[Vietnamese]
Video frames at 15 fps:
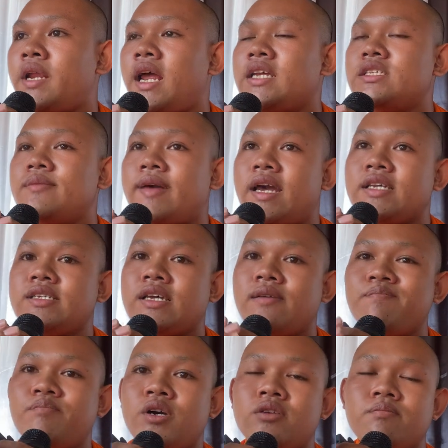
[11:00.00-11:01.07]
Hãy subscribe cho
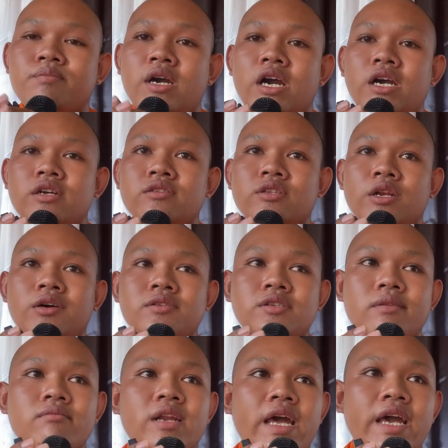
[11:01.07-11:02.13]

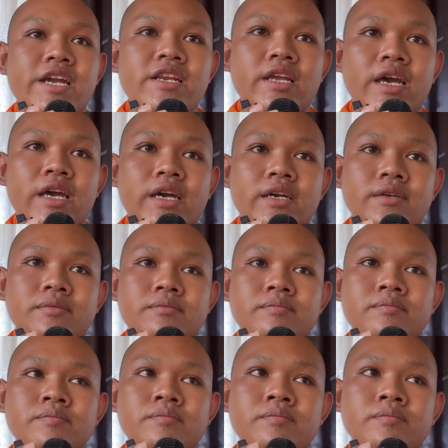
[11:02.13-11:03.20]
kênh Ghiền Mì
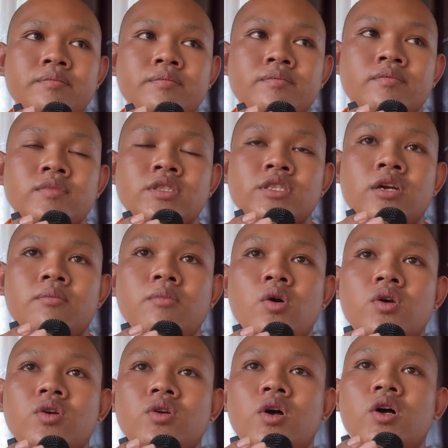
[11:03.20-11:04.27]
Gõ Để
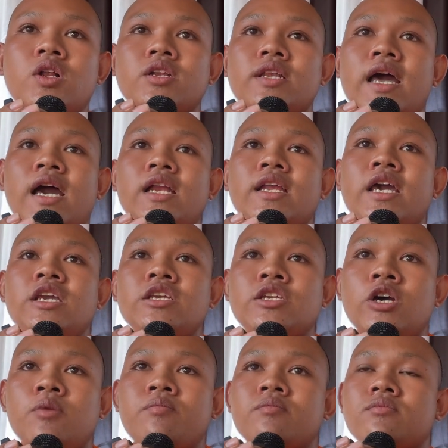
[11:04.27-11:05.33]
không bỏ lỡ những
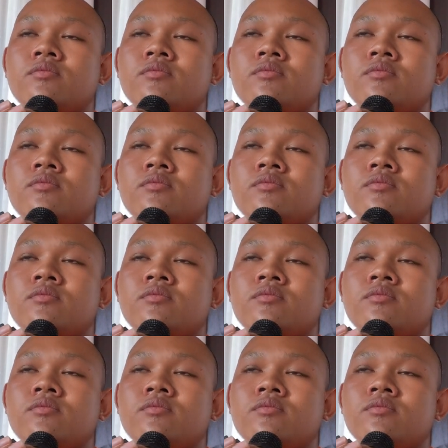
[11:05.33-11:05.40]
video